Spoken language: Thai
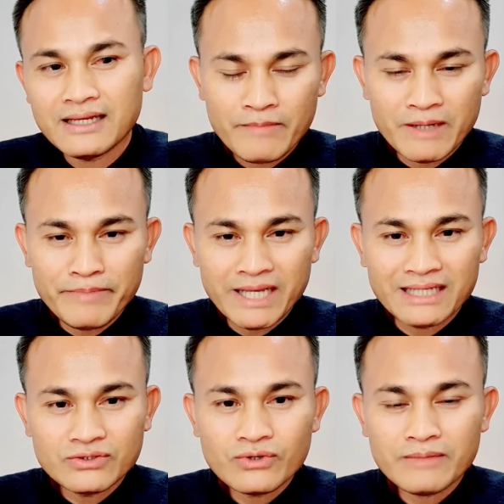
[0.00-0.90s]
มันเป็นอ
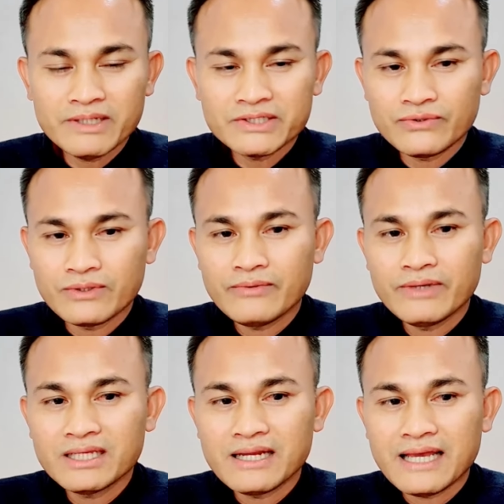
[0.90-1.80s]
ทุกขมสุขเว
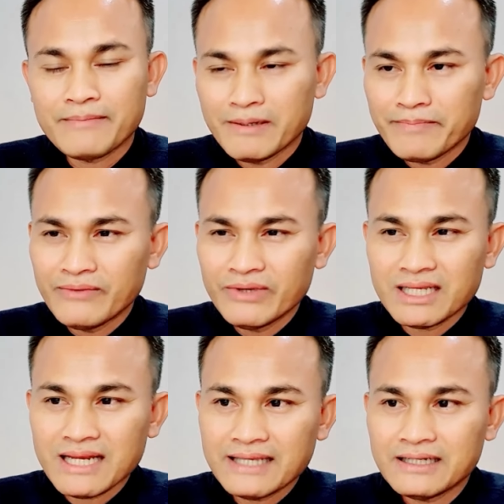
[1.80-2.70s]
ทนามันเป็นเวท
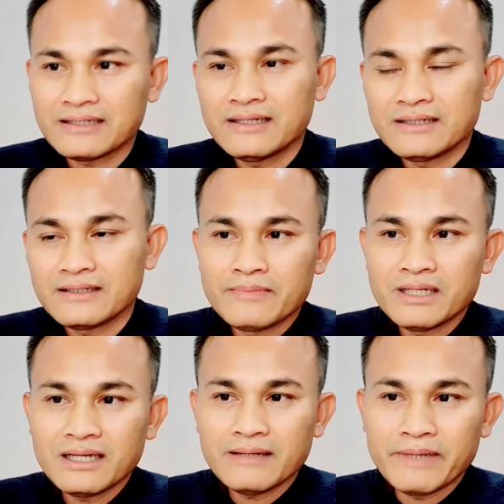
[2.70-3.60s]
นาอย่างหนึ่ง
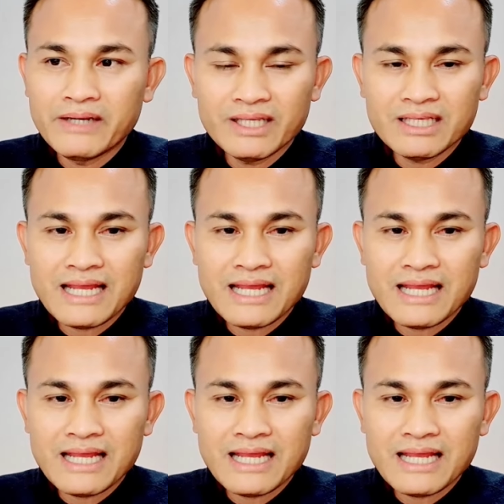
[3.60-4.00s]
เมื่อเป็นเวท